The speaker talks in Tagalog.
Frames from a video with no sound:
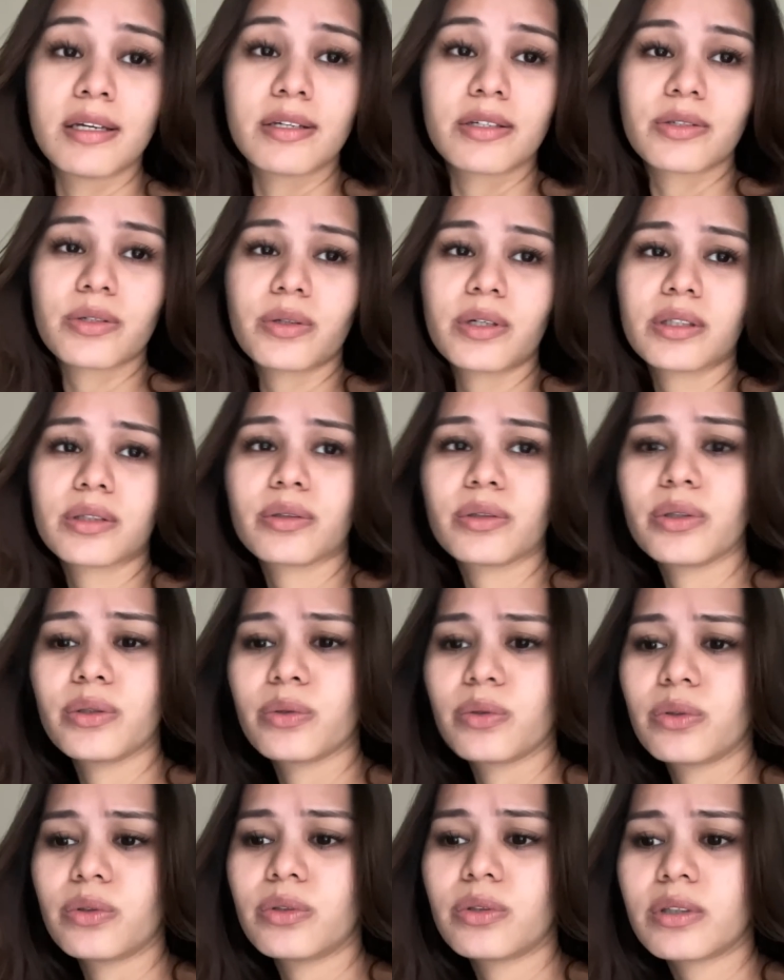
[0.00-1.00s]
So, ito
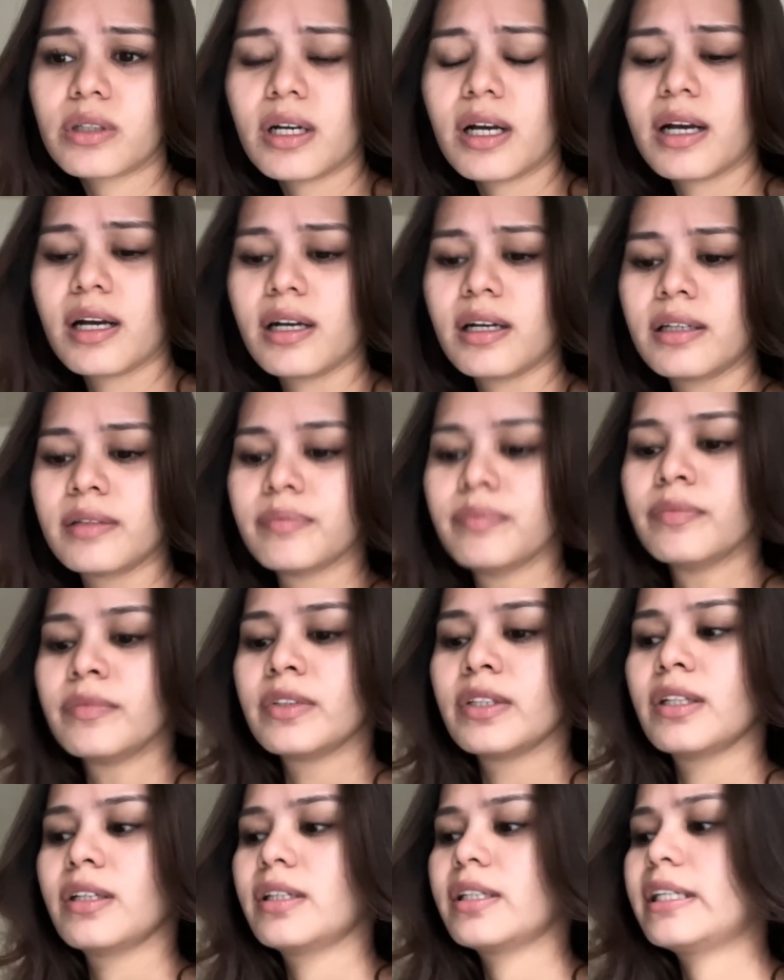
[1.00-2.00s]
yung
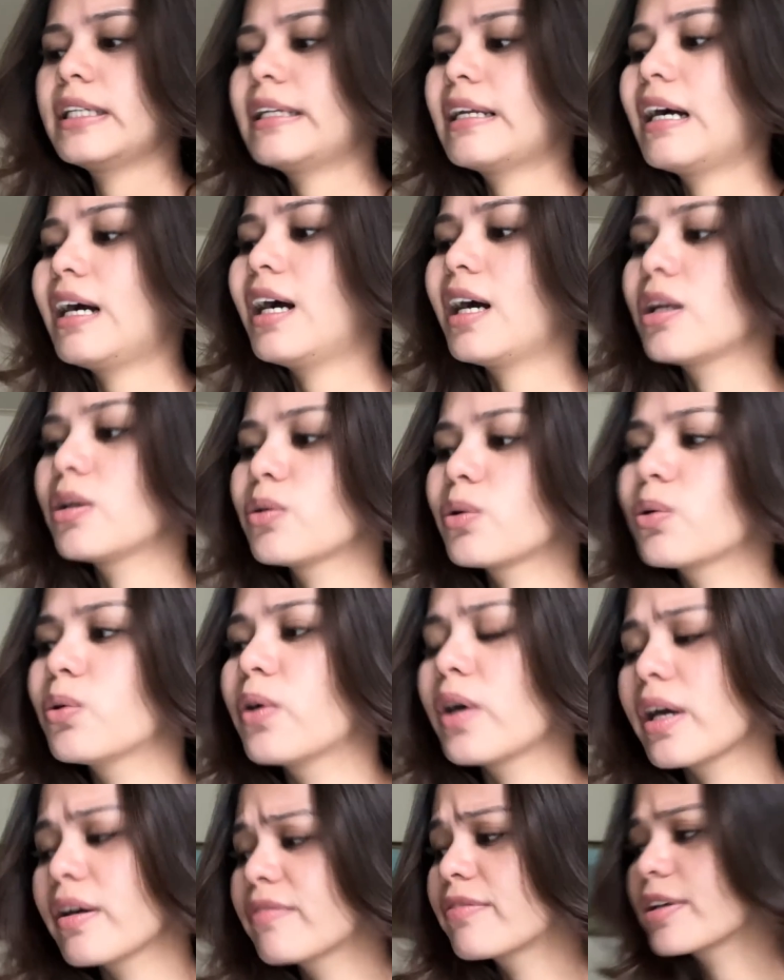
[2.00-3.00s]
hinahalo
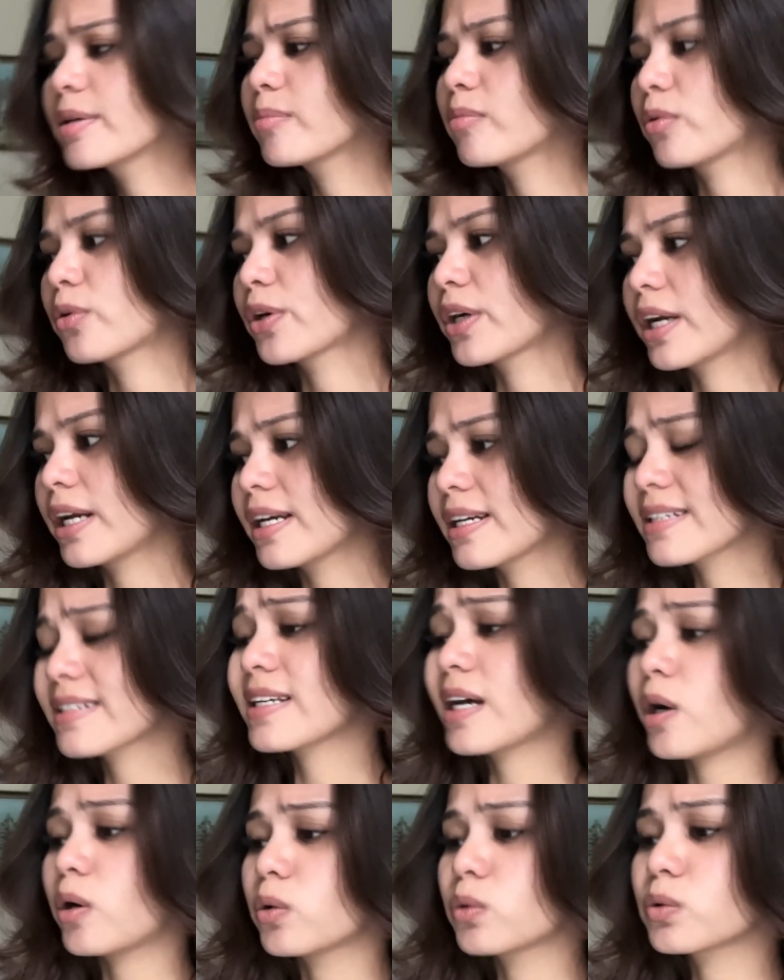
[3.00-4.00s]
ko every morning
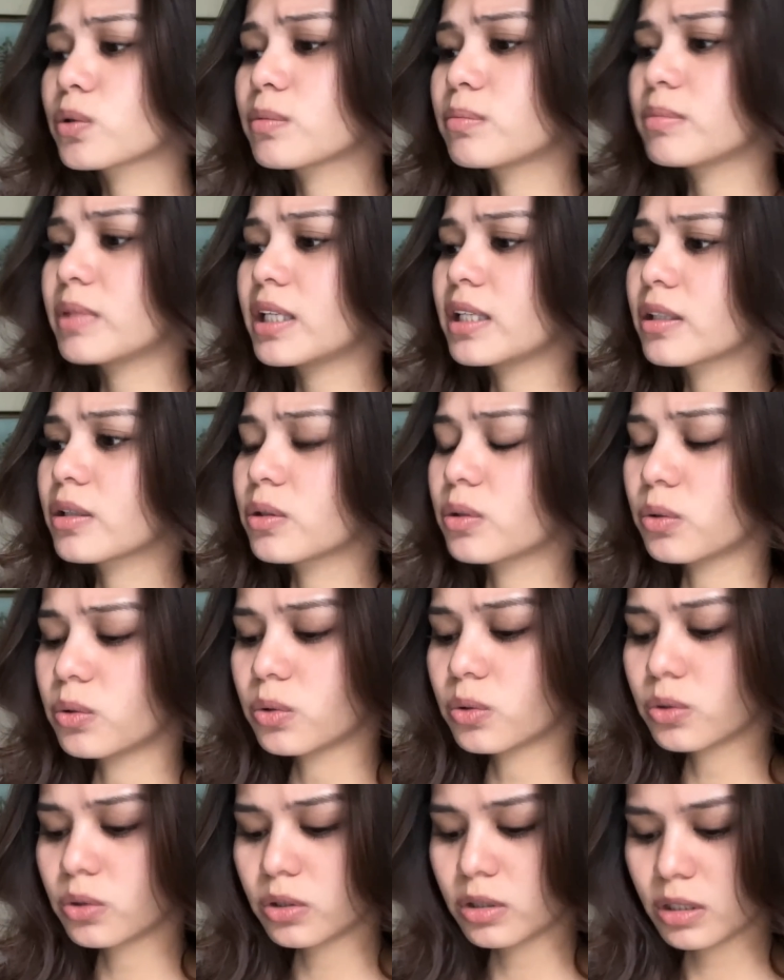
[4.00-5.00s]
sa oatmeal
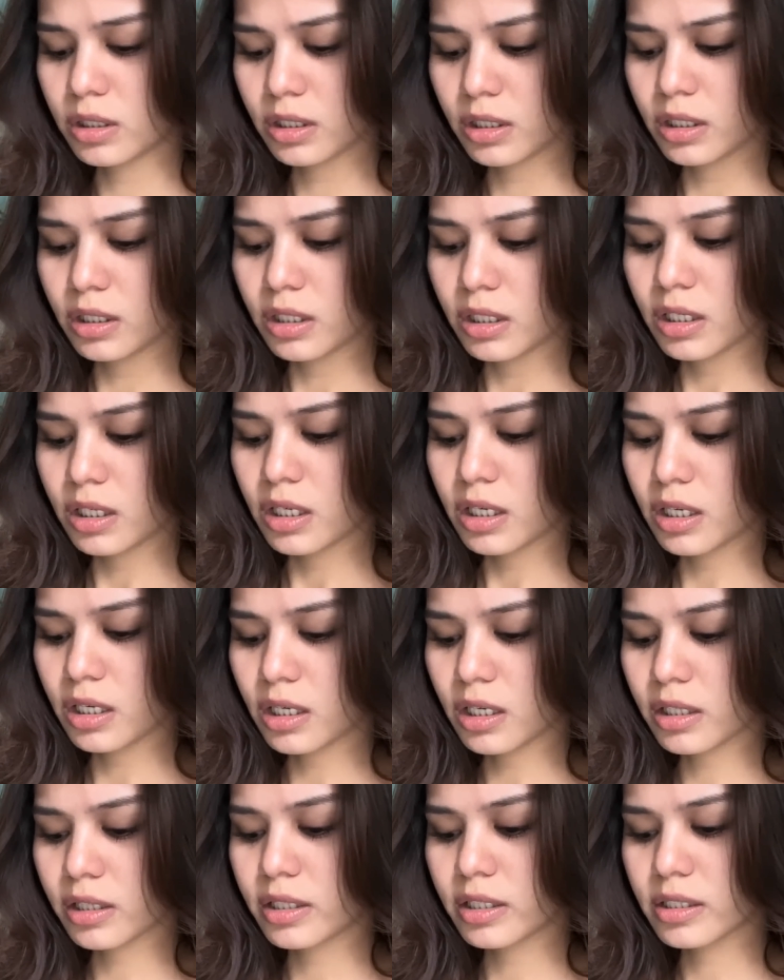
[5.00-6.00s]
ko.
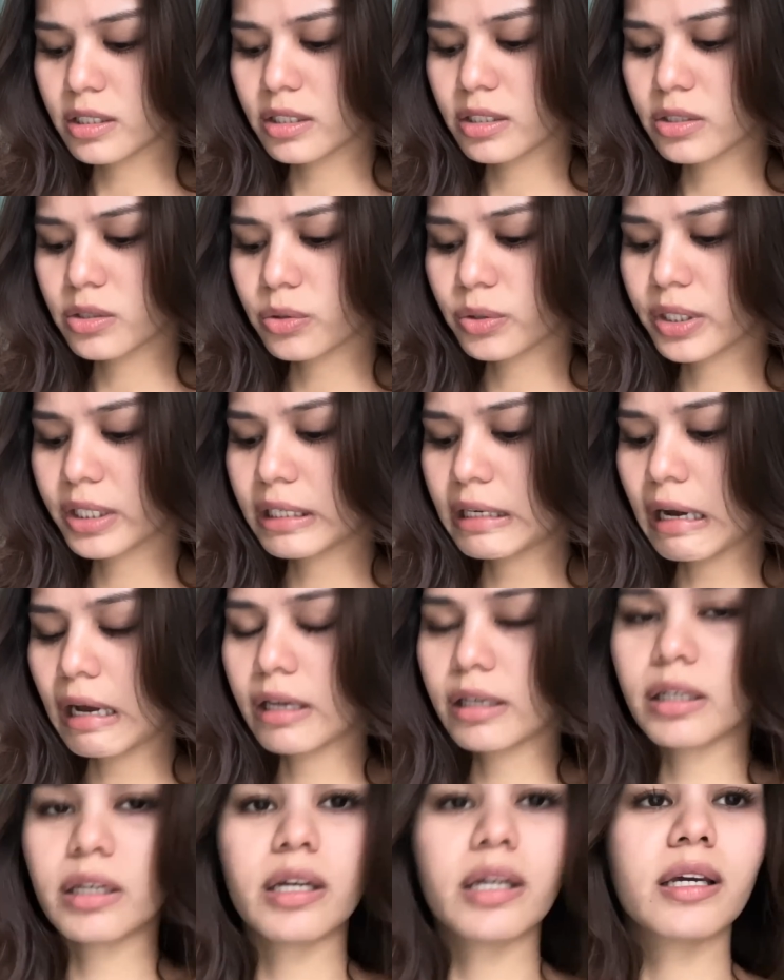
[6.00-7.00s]
Uh, this is
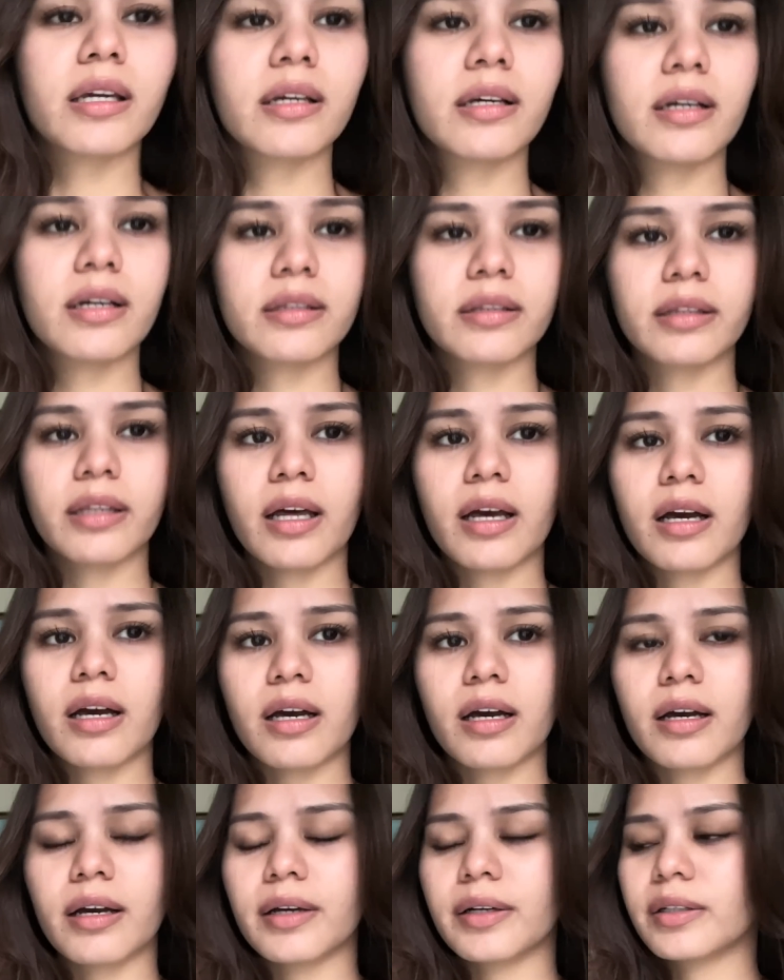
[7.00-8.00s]
organic
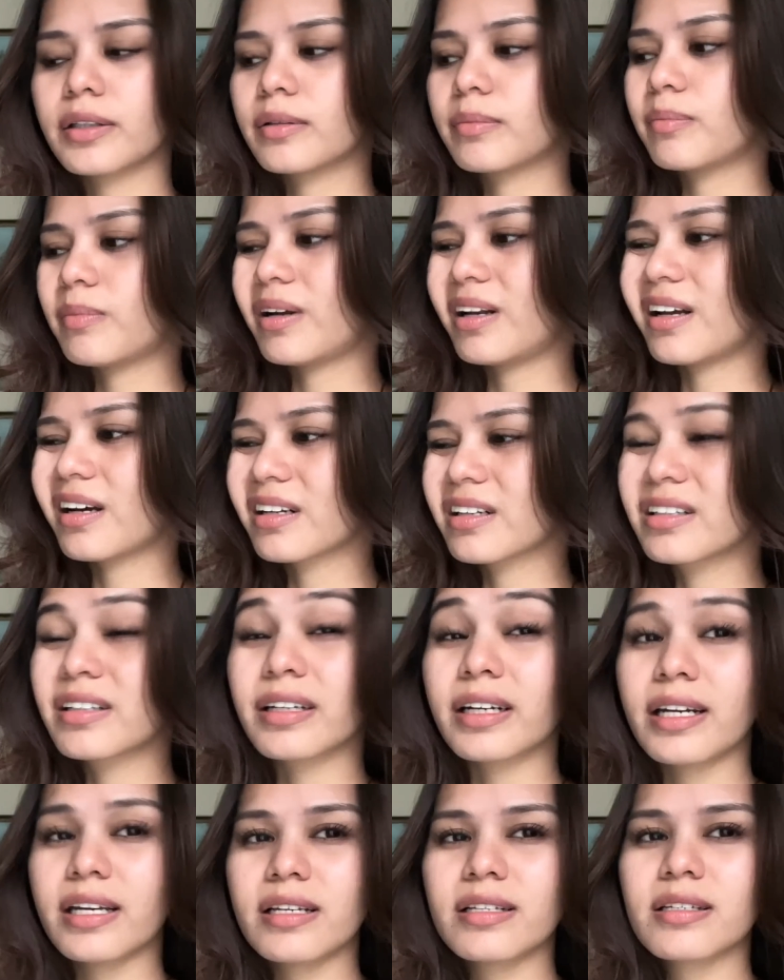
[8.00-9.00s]
na palang
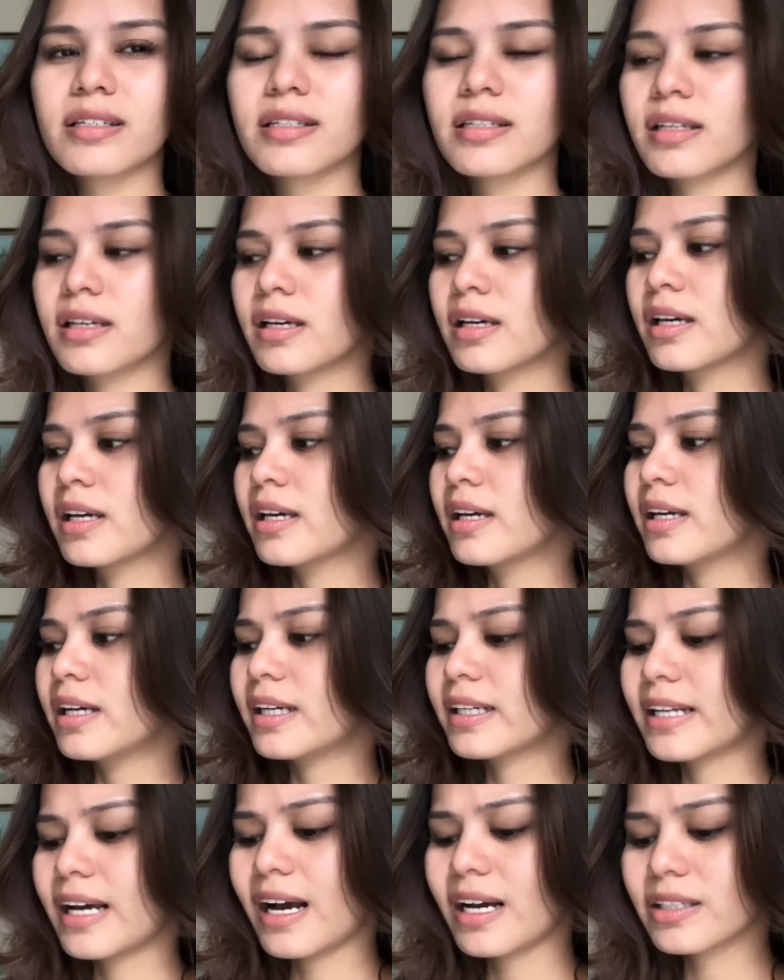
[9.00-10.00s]
greens
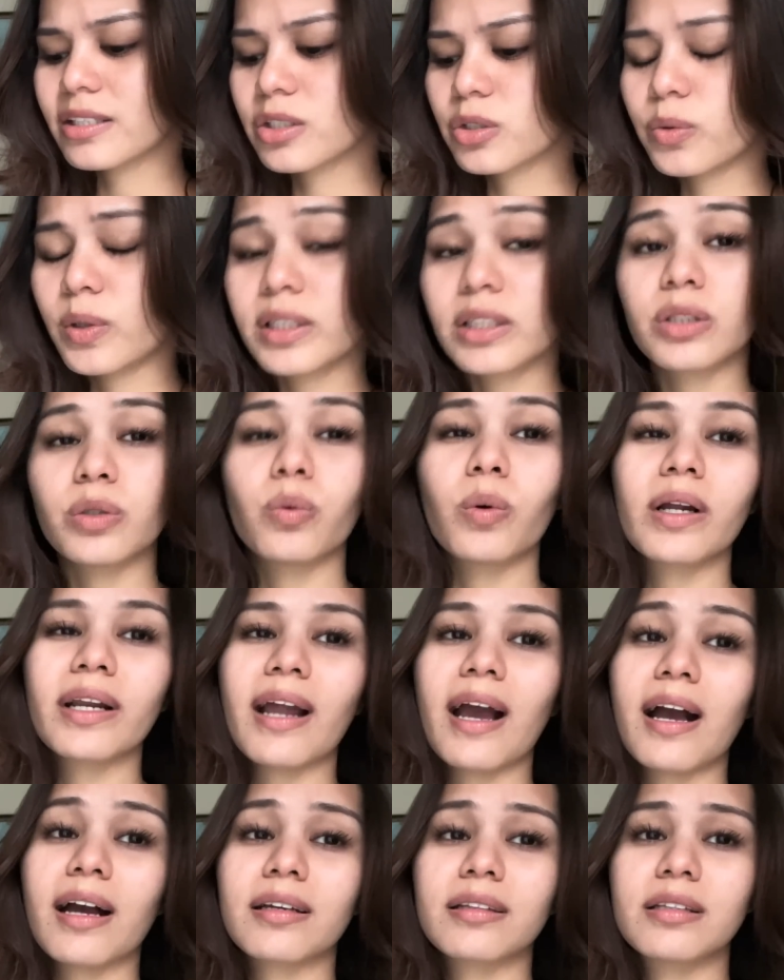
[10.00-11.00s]
It has
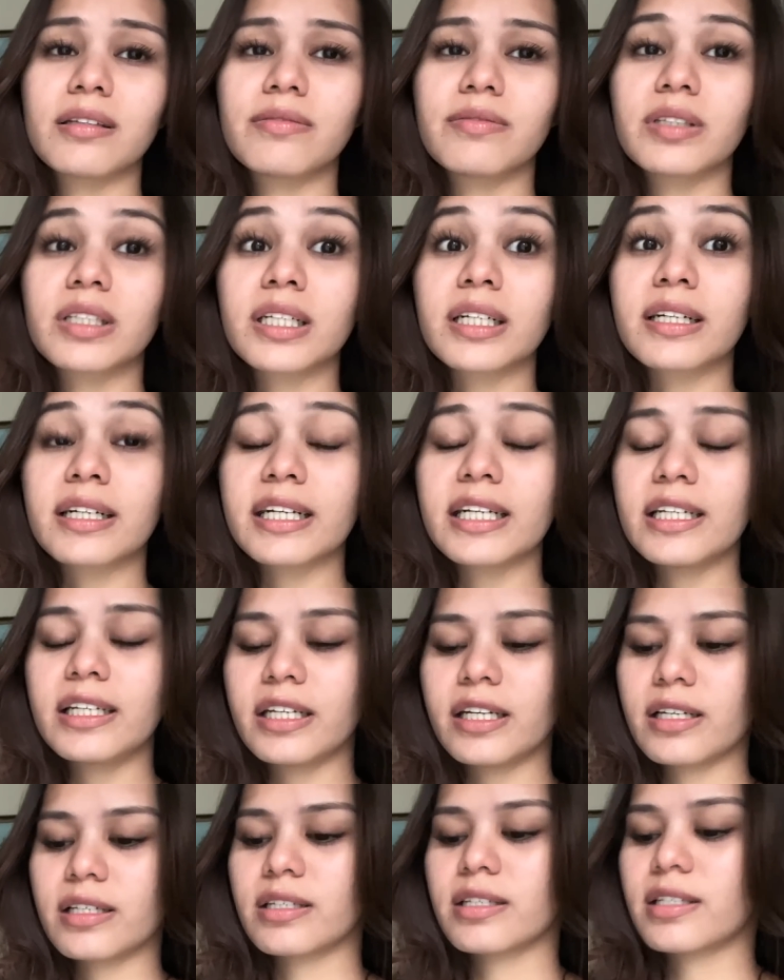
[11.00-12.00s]
21 active
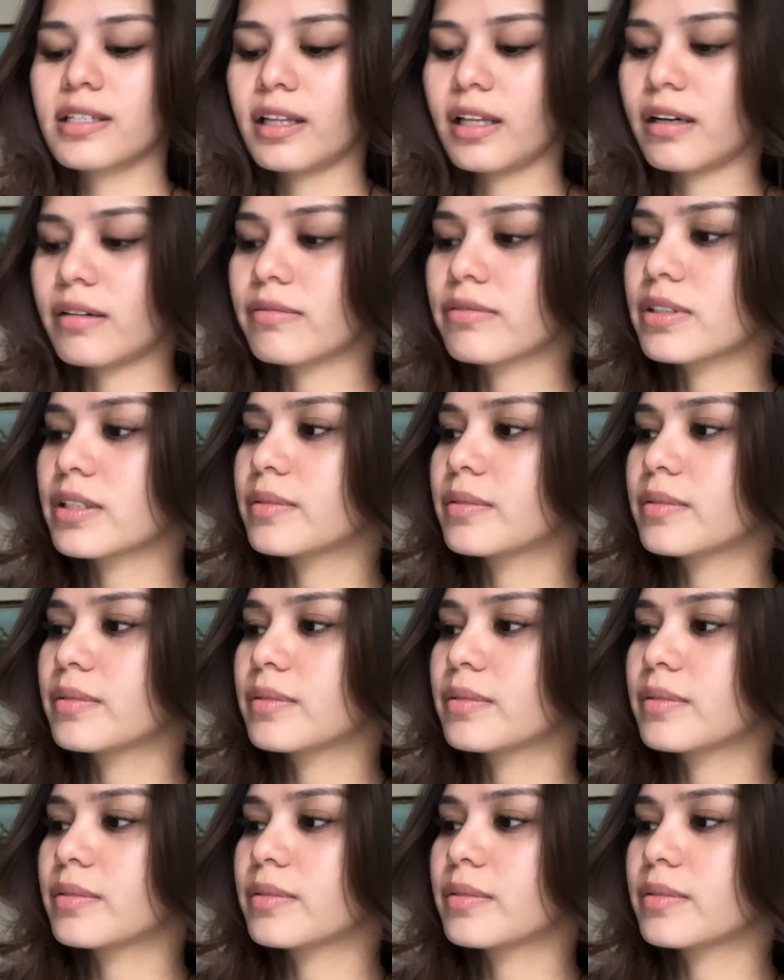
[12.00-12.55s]
ingredients, love.